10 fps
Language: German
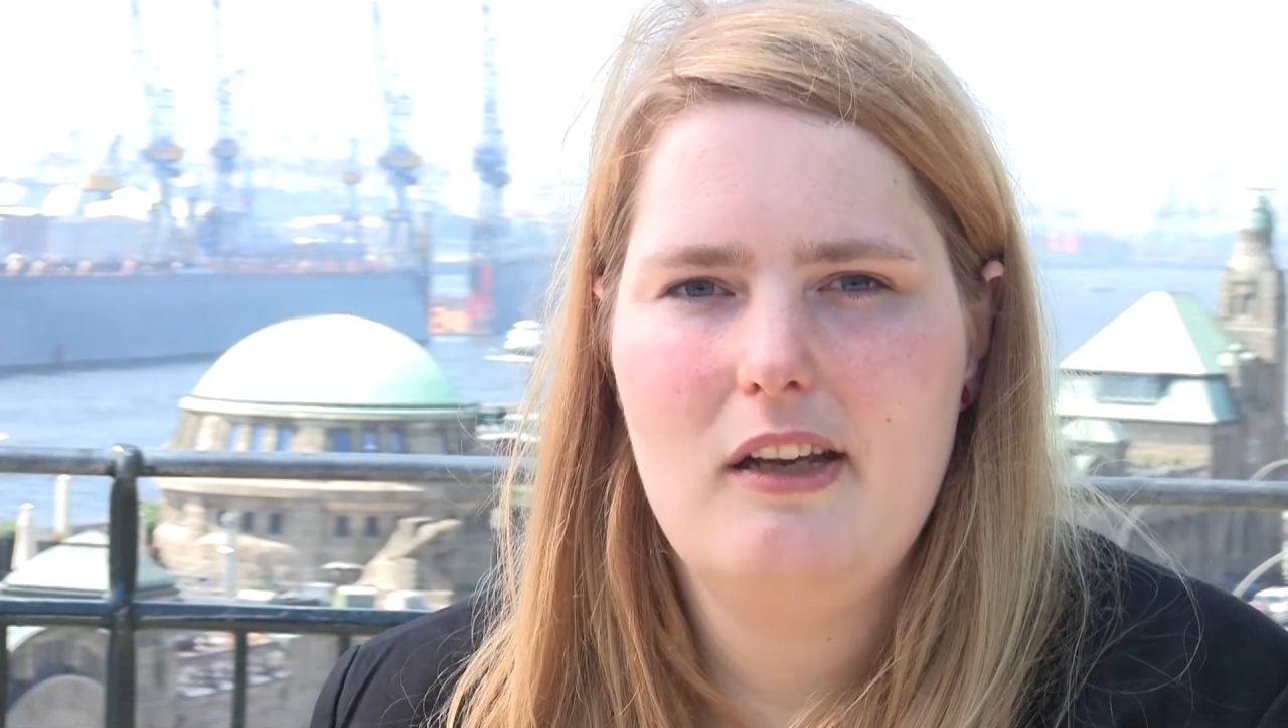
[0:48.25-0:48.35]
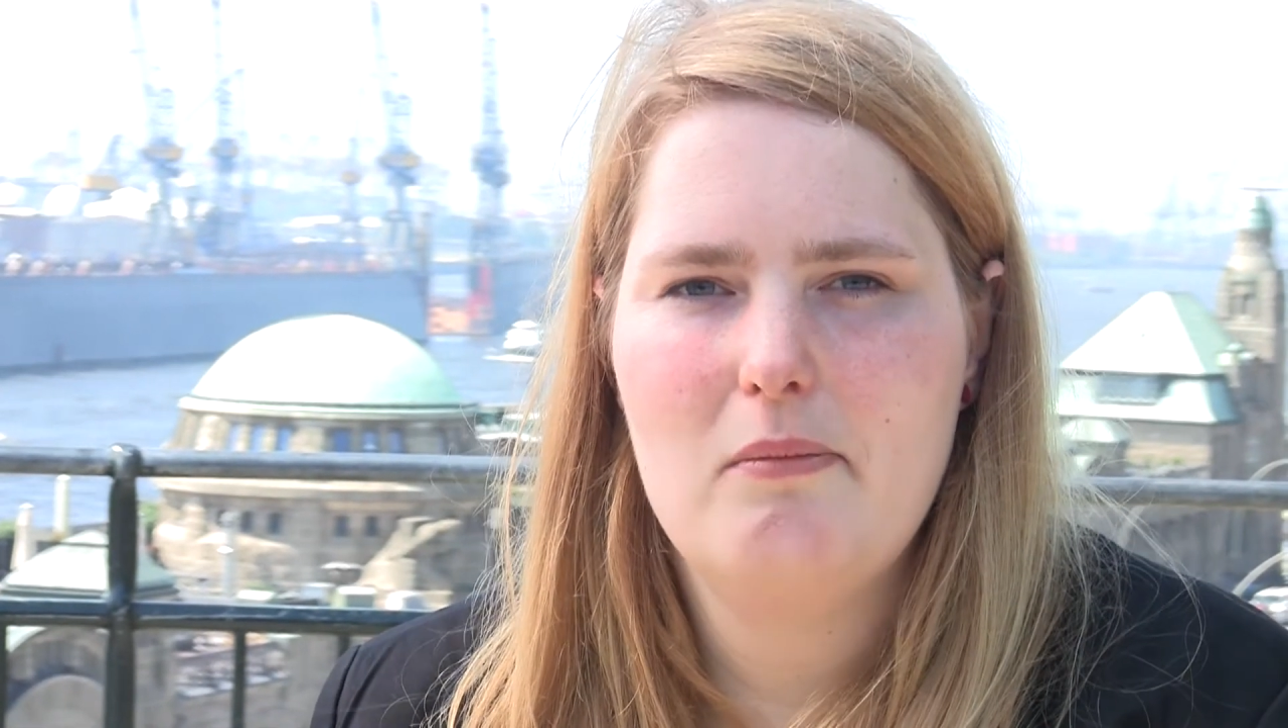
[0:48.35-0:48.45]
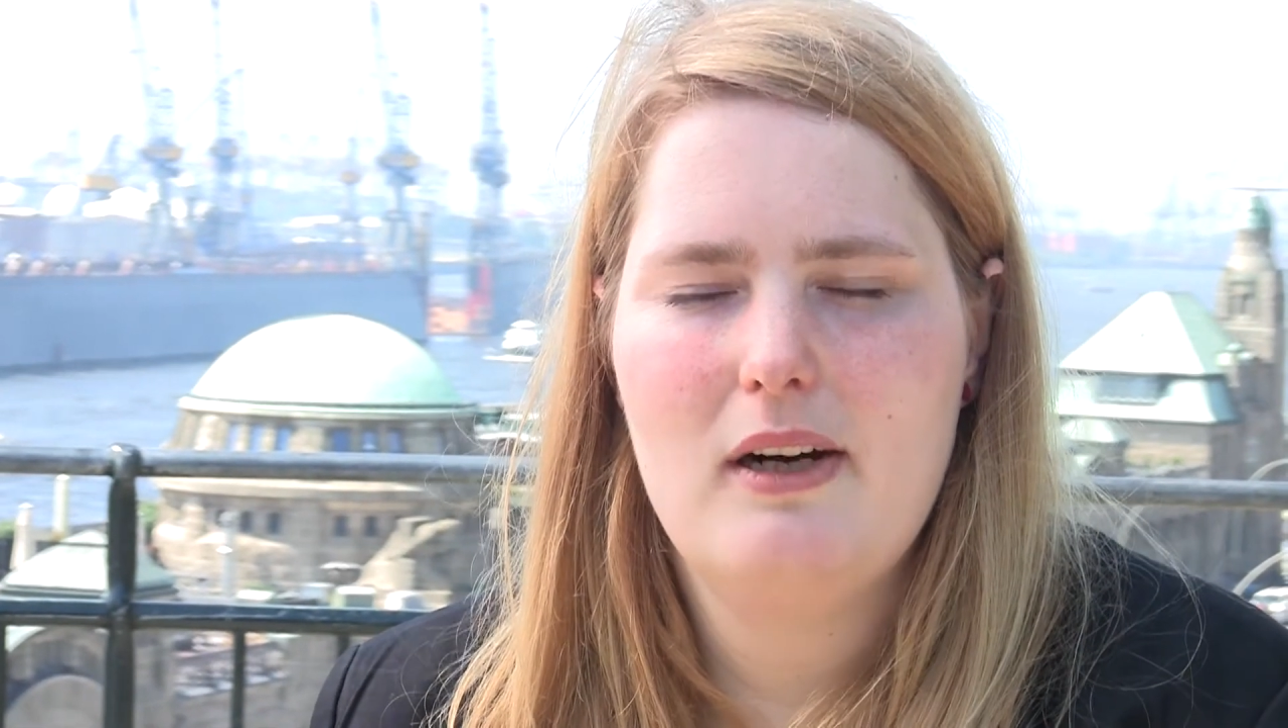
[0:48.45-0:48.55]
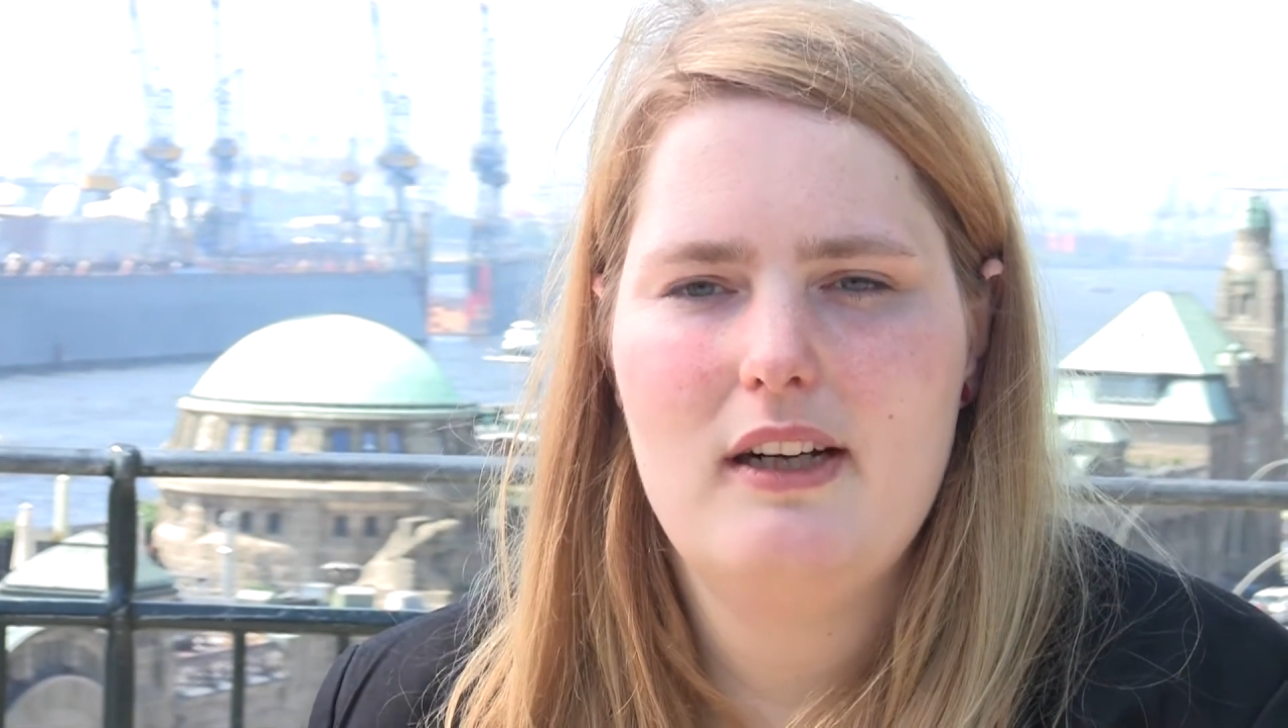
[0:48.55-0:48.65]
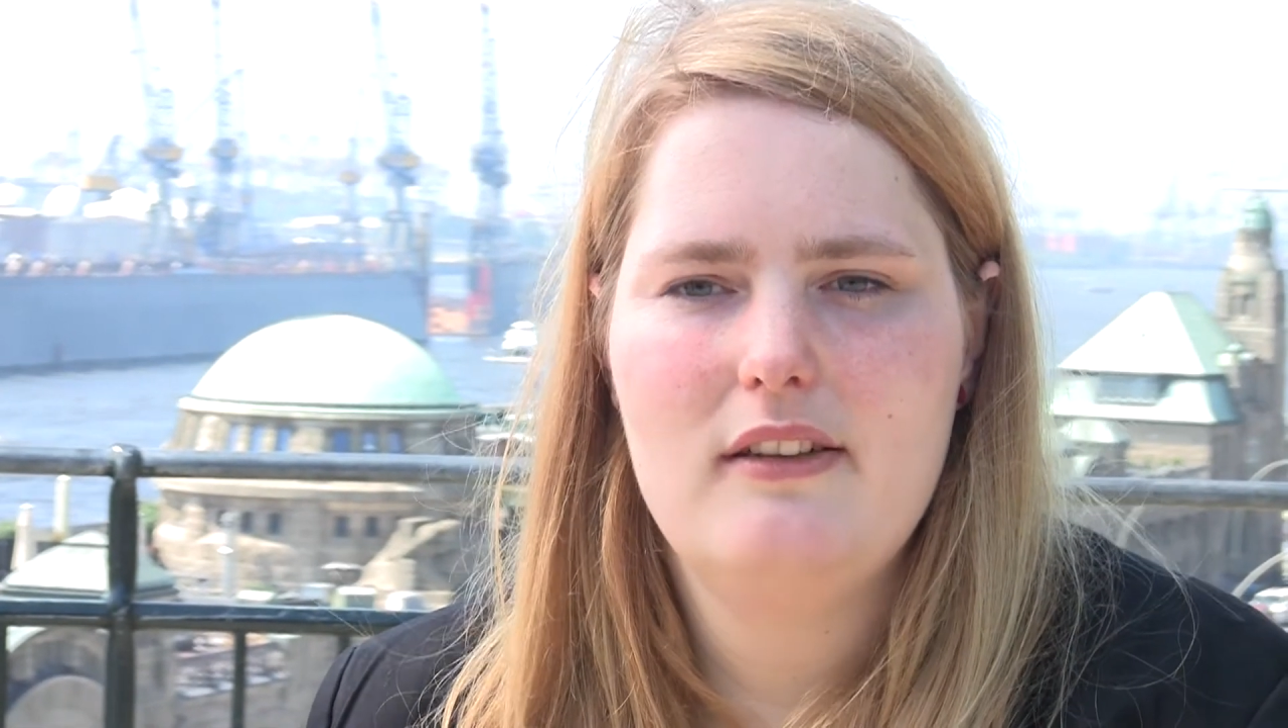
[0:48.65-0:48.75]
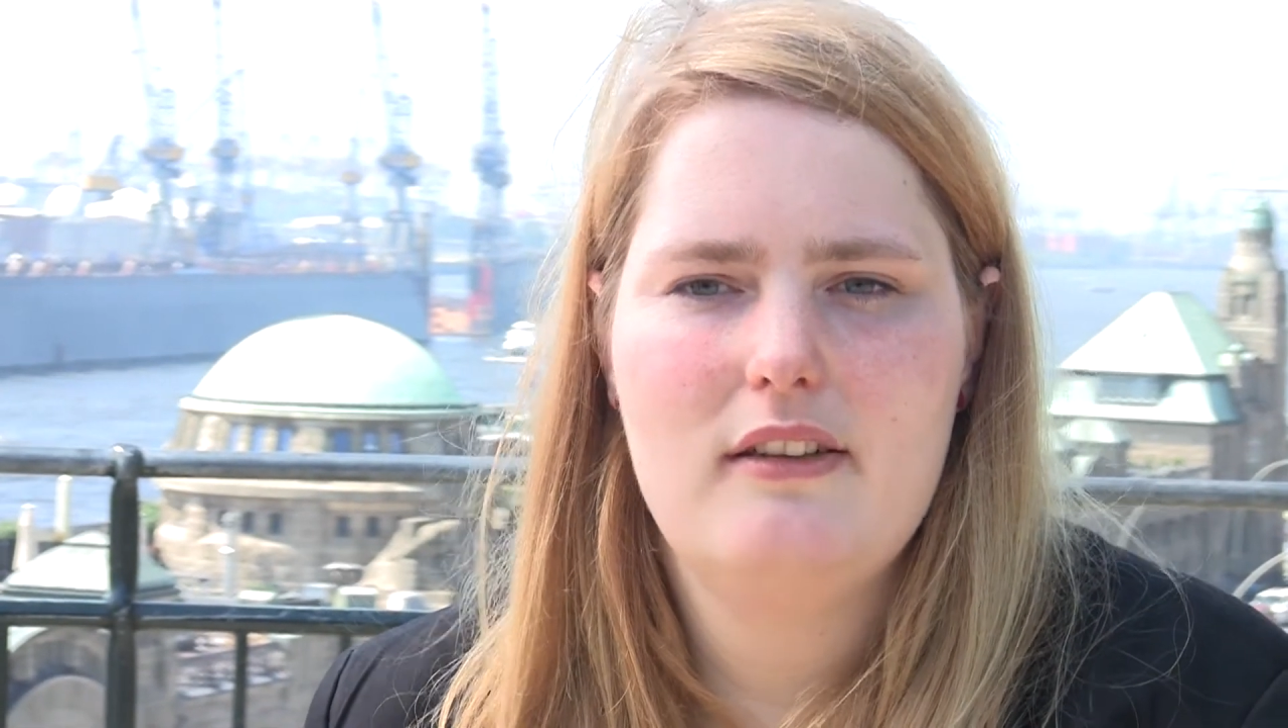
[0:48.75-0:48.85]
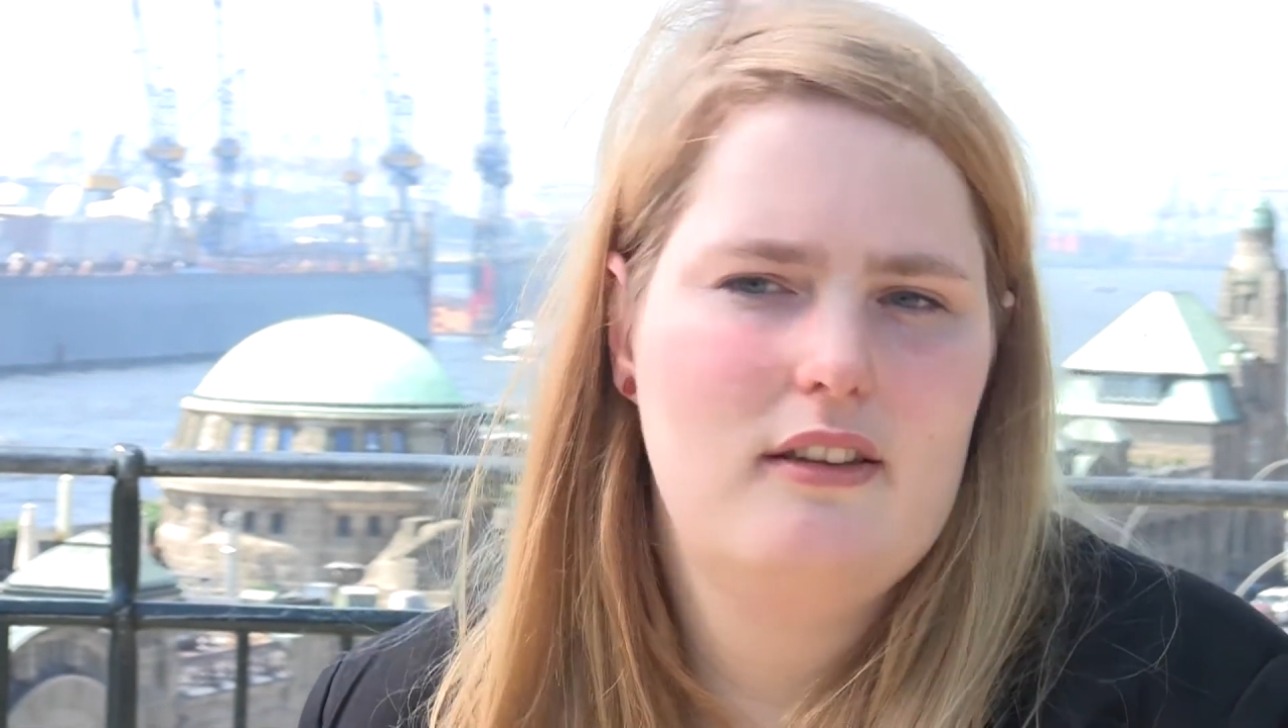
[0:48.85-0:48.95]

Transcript: eben halt